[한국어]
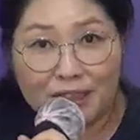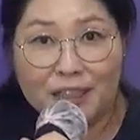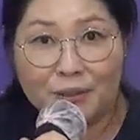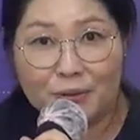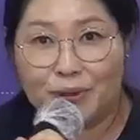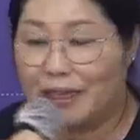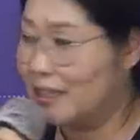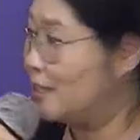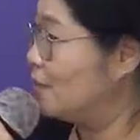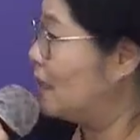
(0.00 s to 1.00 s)
드리도록
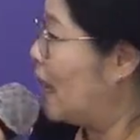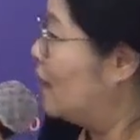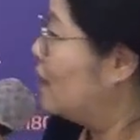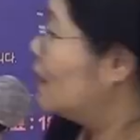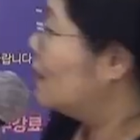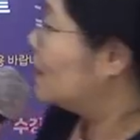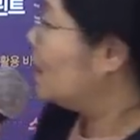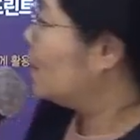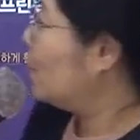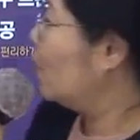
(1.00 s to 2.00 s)
하겠습니다.
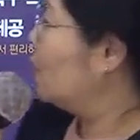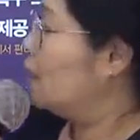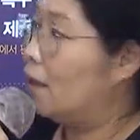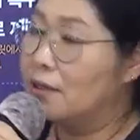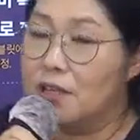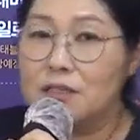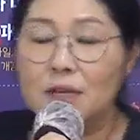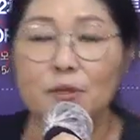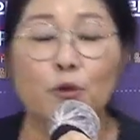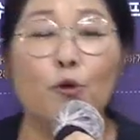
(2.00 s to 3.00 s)
그리고 어,
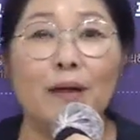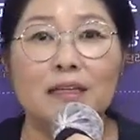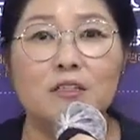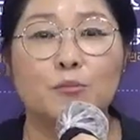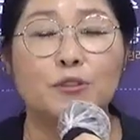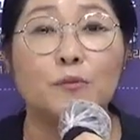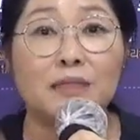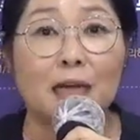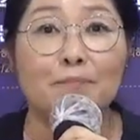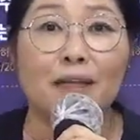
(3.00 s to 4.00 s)
선생님들 요 반은 전부
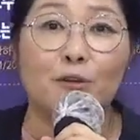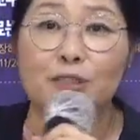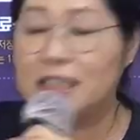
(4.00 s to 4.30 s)
첨삭반으로